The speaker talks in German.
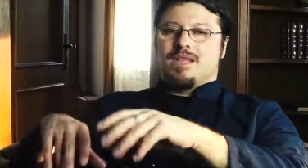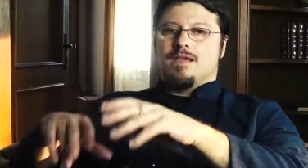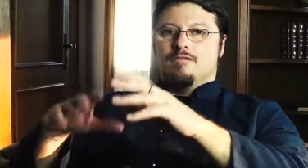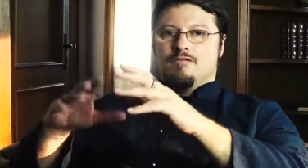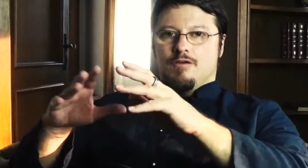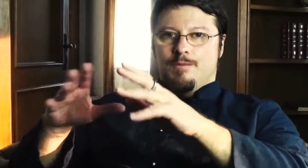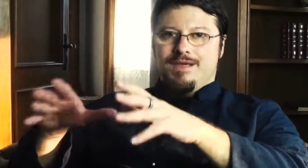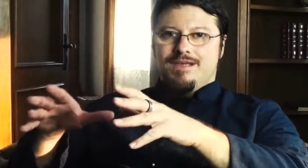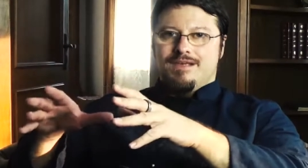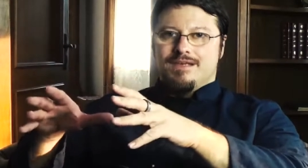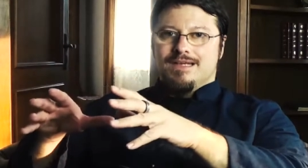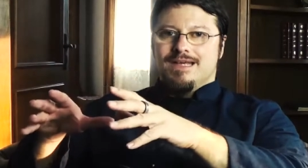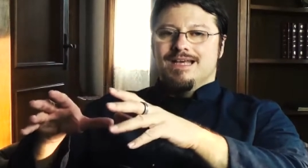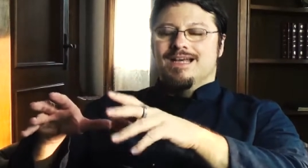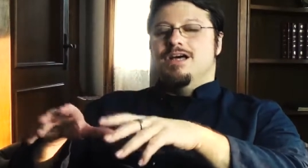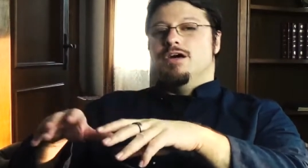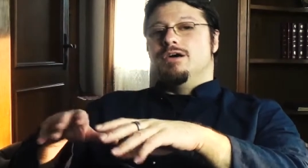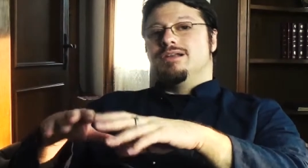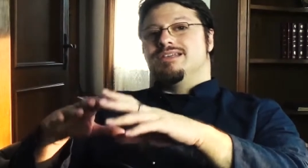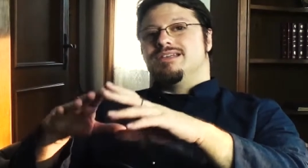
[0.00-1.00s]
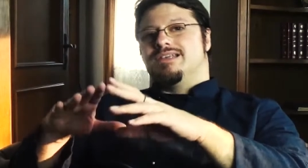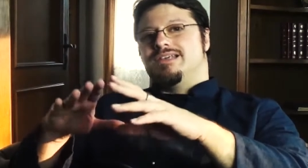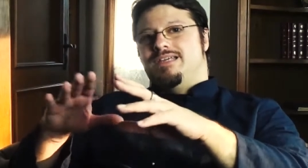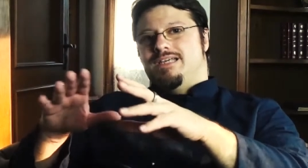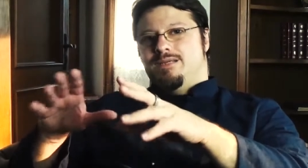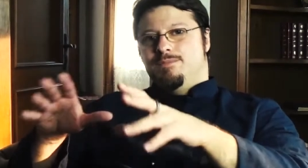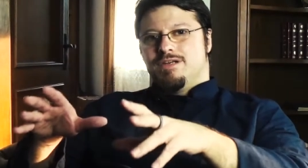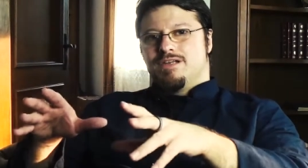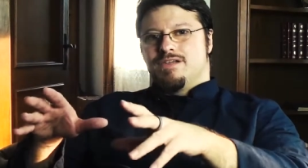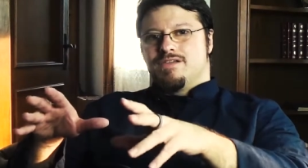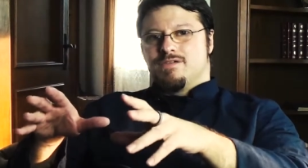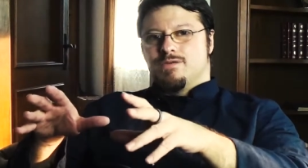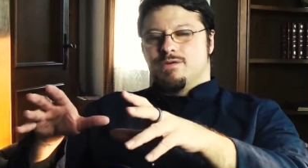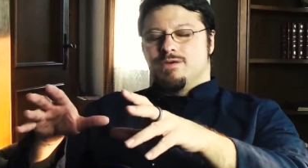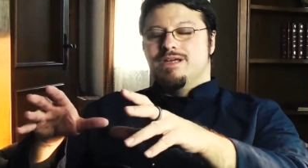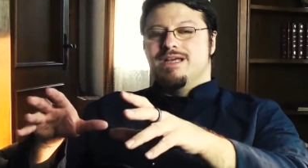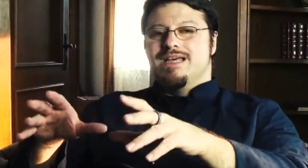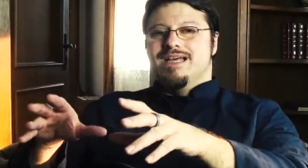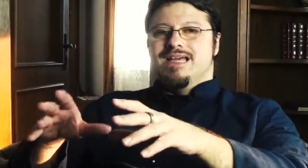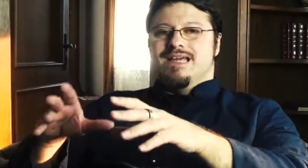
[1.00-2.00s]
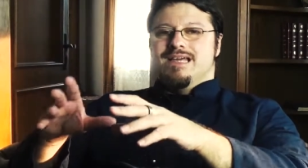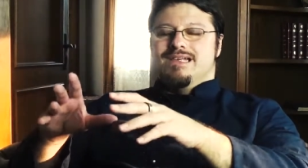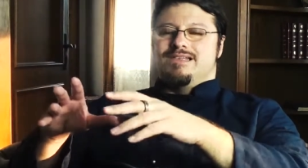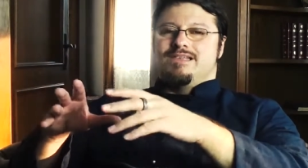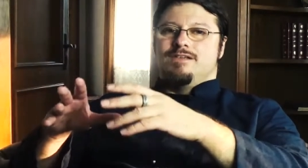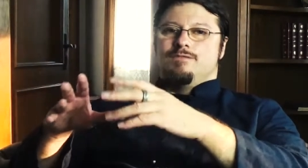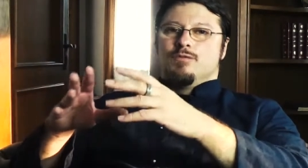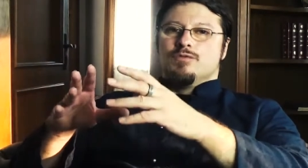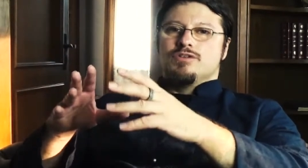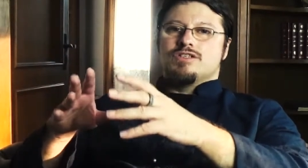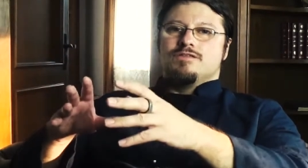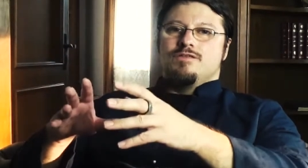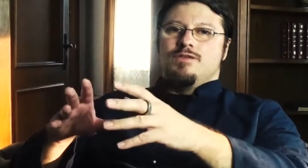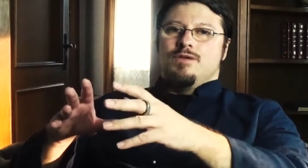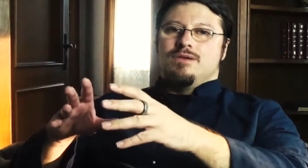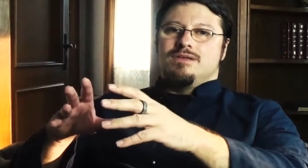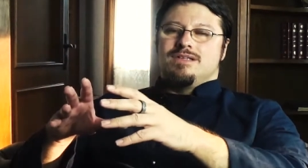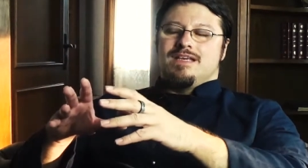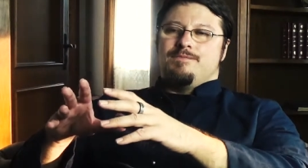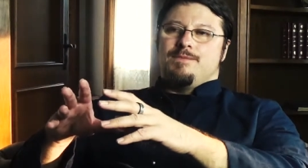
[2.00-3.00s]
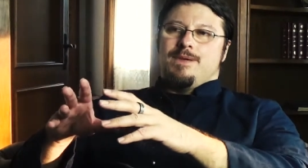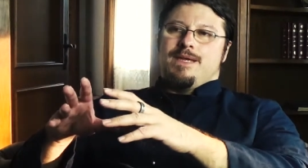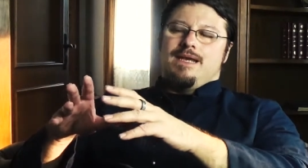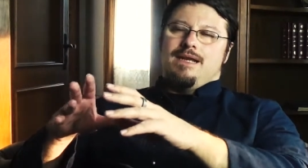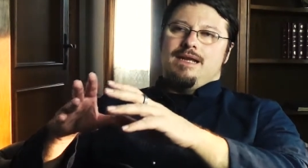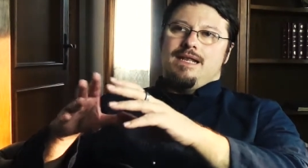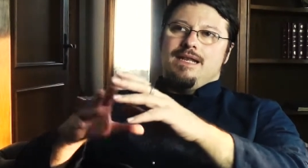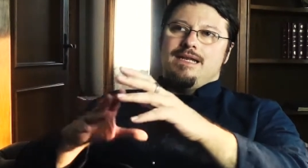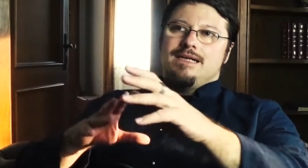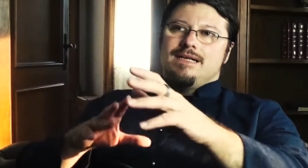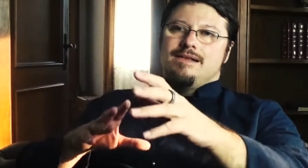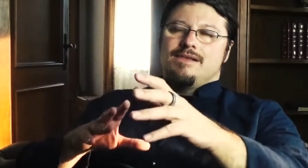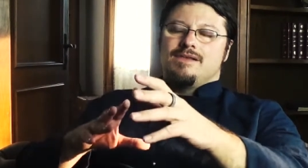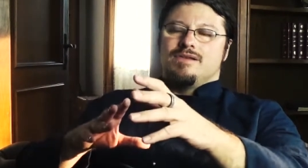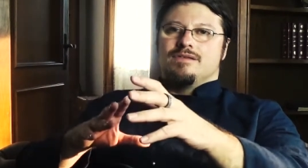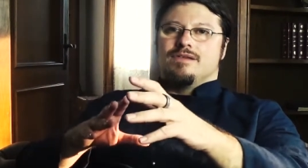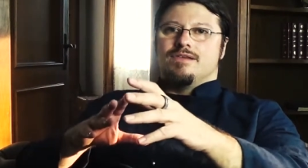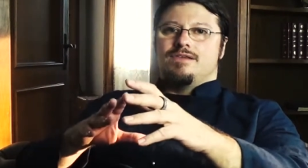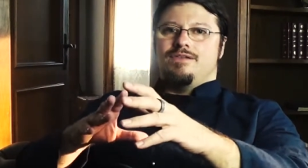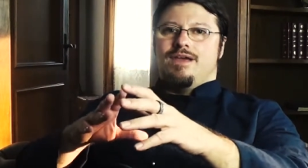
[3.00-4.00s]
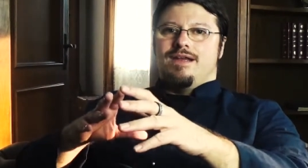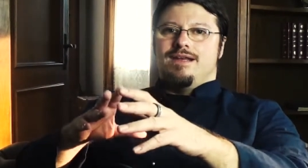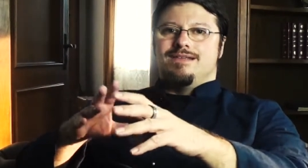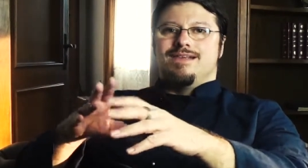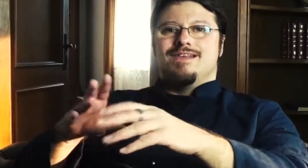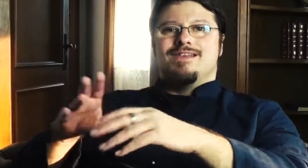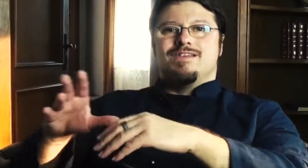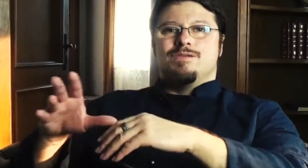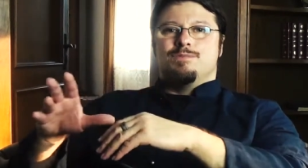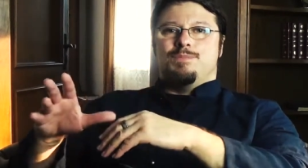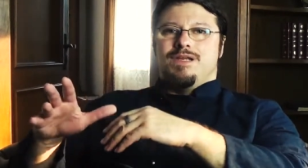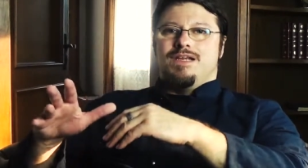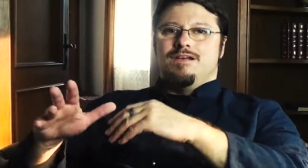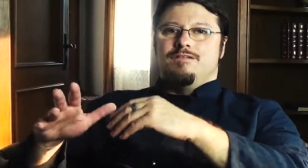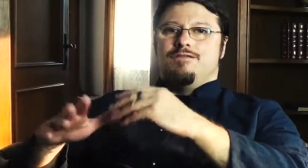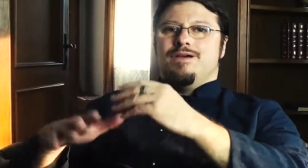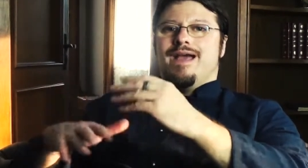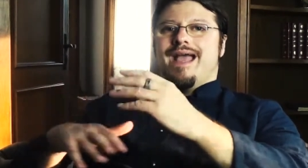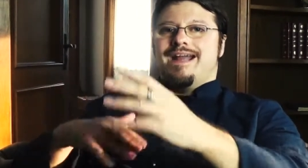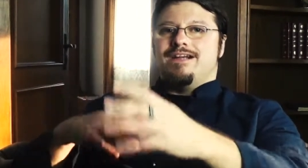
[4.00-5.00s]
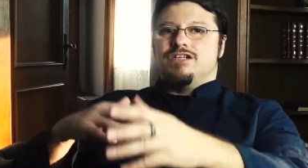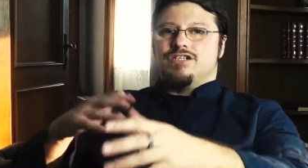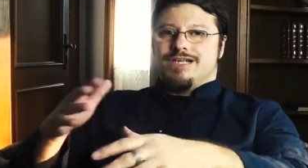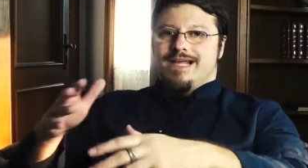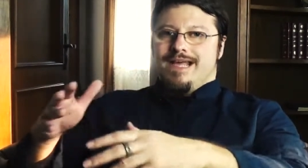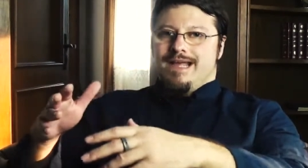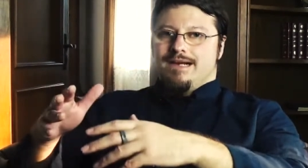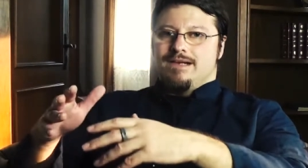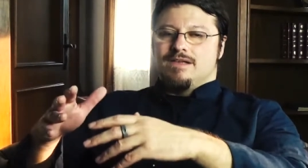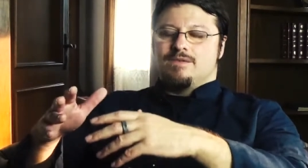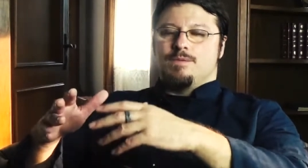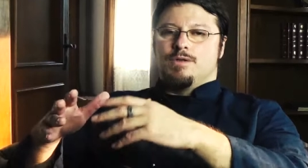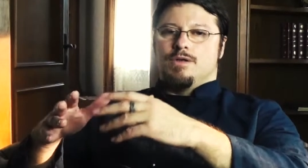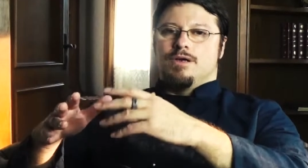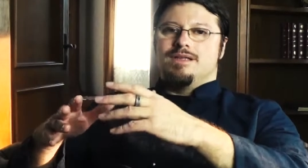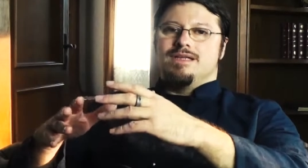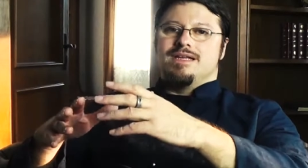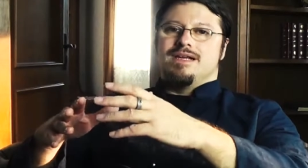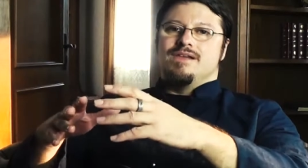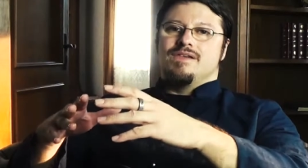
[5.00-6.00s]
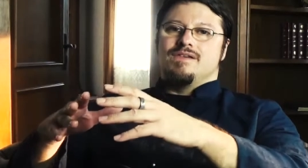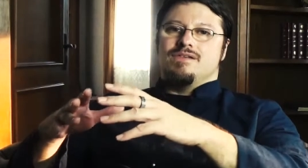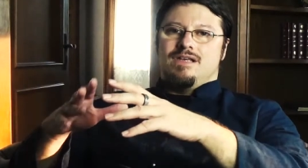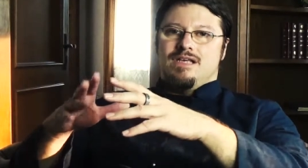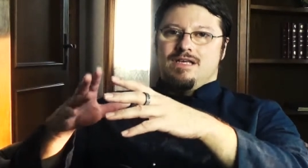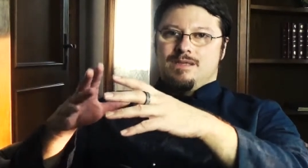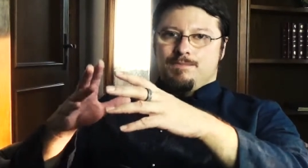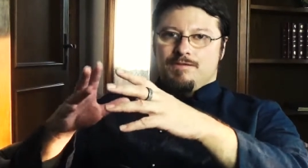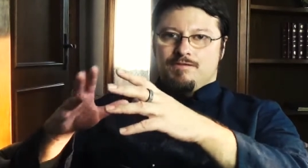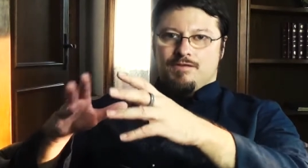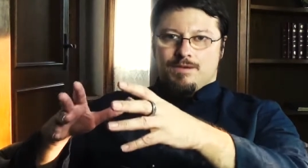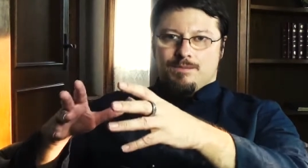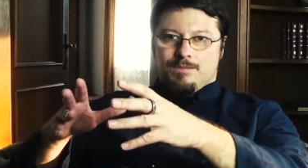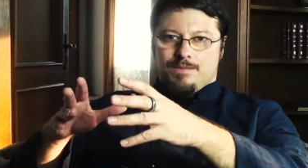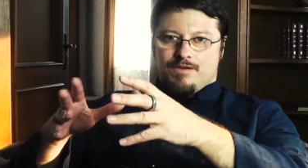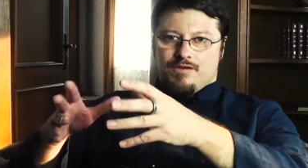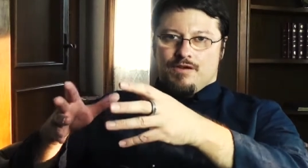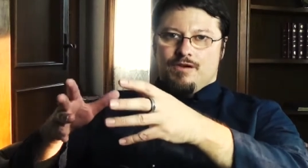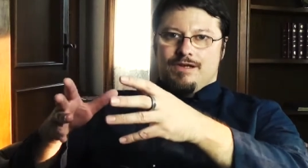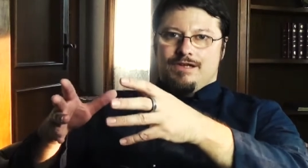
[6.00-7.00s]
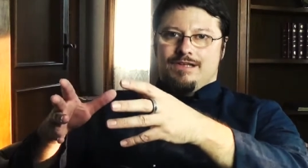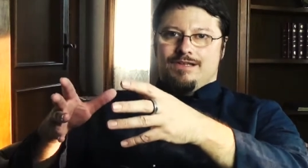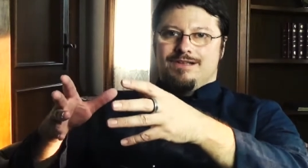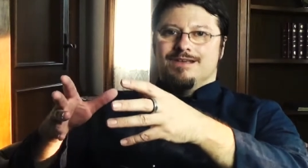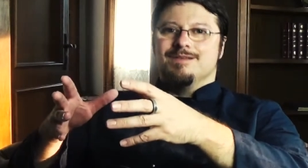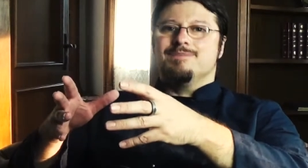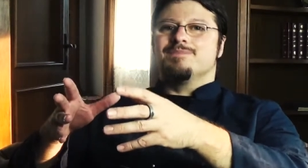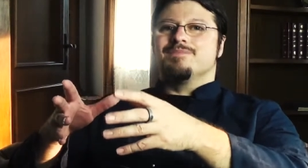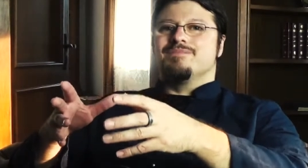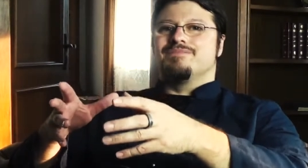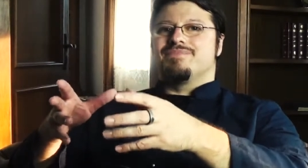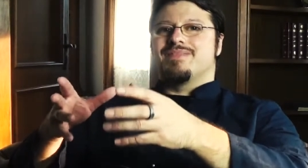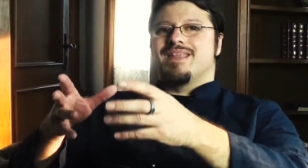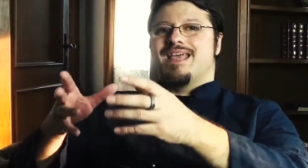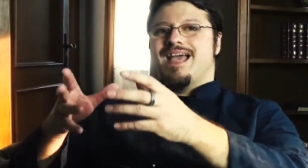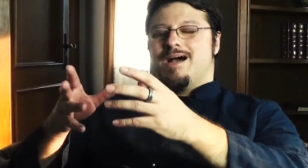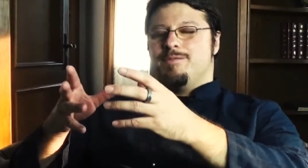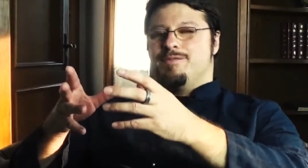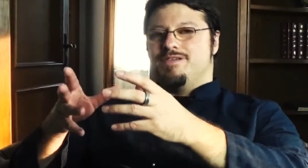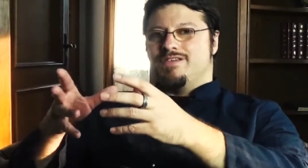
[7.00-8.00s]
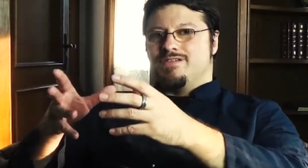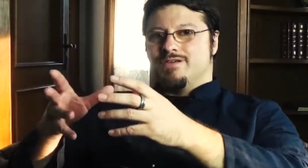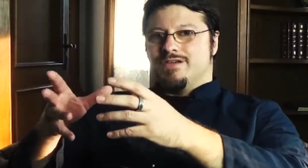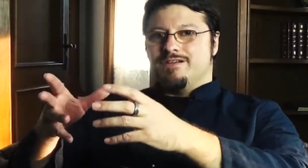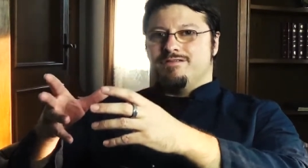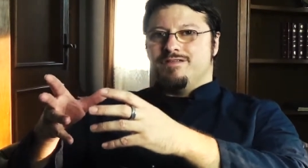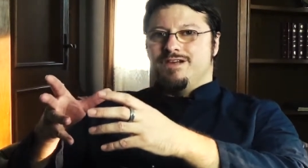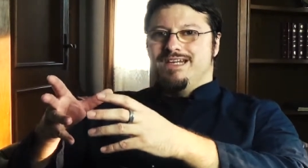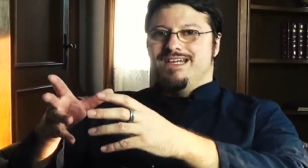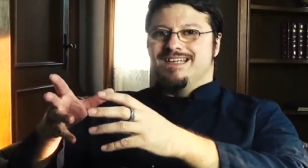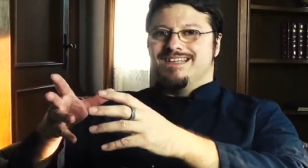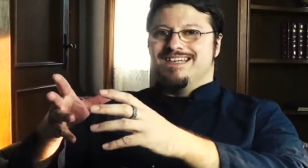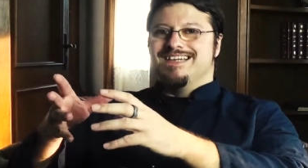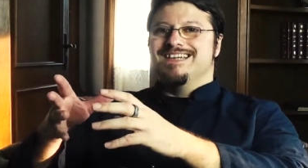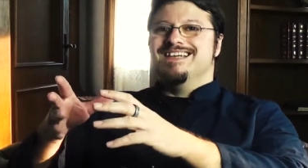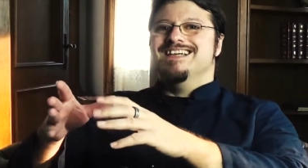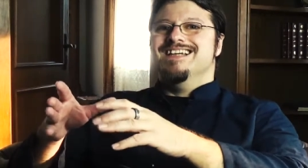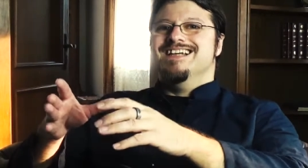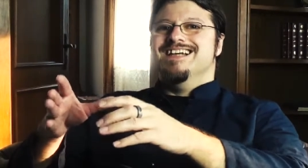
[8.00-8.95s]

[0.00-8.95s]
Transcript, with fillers: Für mich, und das sage ich immer dazu, ist die Wunscherfüllung dabei lediglich so etwas wie eine Disziplin für Einsteiger. Das bedeutet also, ich persönlich ja, habe sie so definiert, ja,